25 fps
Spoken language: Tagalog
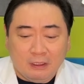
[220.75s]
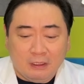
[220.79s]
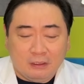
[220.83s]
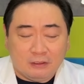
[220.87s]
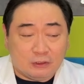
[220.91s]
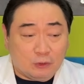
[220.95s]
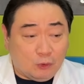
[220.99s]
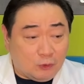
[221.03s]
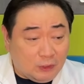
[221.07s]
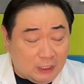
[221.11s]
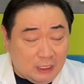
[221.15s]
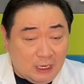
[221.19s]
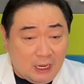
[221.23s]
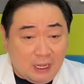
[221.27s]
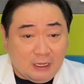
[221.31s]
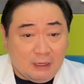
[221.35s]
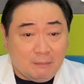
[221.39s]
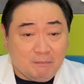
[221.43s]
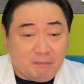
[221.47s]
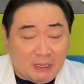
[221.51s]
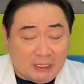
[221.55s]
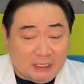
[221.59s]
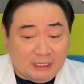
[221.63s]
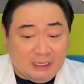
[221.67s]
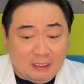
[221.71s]
So kailangan
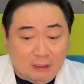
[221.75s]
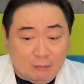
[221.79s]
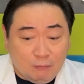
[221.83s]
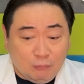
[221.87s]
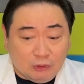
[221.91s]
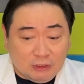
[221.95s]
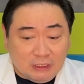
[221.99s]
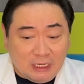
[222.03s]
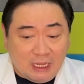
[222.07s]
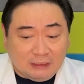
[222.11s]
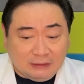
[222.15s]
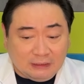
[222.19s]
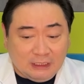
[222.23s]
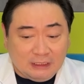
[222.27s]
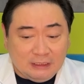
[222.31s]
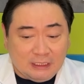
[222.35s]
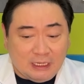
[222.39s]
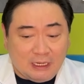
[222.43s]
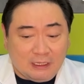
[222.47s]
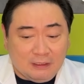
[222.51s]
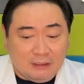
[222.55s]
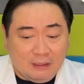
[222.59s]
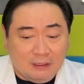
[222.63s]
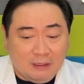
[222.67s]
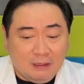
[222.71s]
pag ginamot natin
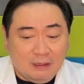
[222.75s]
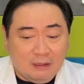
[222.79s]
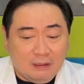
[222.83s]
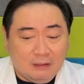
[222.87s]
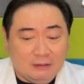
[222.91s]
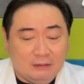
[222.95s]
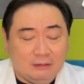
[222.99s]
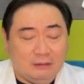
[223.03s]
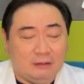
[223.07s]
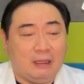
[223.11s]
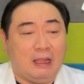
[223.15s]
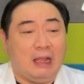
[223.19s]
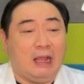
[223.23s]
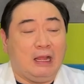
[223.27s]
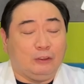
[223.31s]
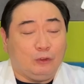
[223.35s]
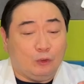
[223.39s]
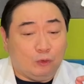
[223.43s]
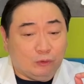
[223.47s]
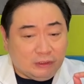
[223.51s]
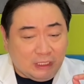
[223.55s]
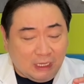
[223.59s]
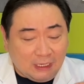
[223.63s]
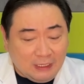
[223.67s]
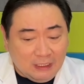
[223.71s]
yan,
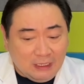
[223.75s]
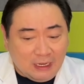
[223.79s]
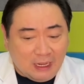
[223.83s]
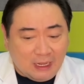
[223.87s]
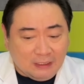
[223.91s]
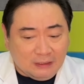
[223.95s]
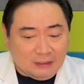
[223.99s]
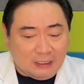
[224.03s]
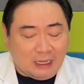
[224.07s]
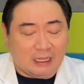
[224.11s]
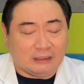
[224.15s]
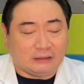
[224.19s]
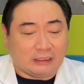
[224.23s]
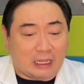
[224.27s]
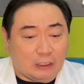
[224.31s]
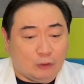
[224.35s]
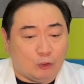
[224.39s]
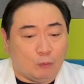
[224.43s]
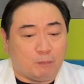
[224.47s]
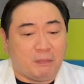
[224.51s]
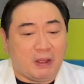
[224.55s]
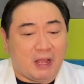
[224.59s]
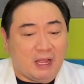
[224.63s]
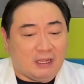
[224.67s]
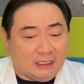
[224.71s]
anong dahilan at
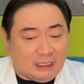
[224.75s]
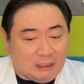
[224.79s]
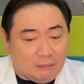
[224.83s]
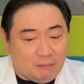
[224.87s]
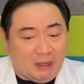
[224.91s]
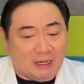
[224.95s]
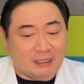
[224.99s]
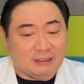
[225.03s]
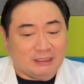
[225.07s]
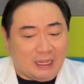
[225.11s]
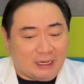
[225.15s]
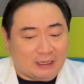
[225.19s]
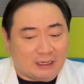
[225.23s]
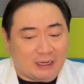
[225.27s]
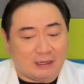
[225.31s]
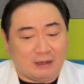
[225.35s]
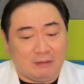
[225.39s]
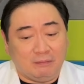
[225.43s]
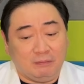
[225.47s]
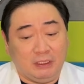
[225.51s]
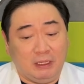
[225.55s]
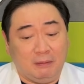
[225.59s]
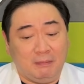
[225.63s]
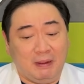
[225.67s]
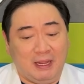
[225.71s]
ano pa ang ibang
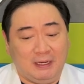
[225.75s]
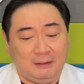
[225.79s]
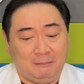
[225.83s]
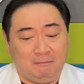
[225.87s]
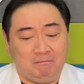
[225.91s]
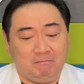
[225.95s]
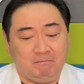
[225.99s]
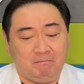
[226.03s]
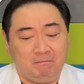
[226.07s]
nararamdaman.